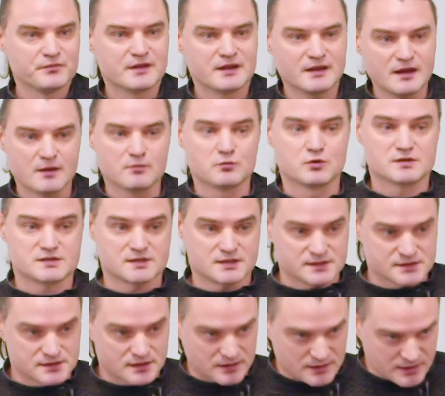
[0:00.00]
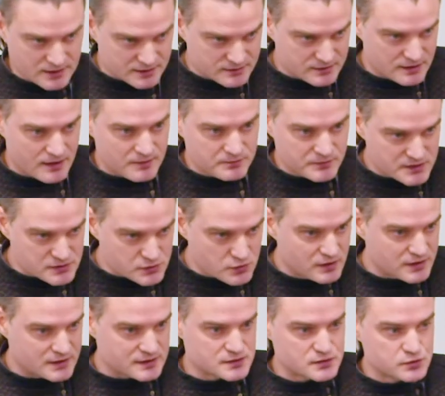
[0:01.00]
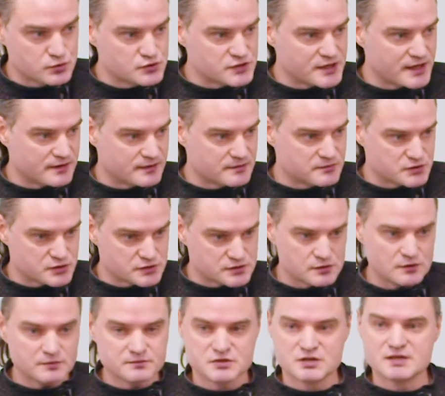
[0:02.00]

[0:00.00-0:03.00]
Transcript: Я ему рассказал, как там, насколько случайным числом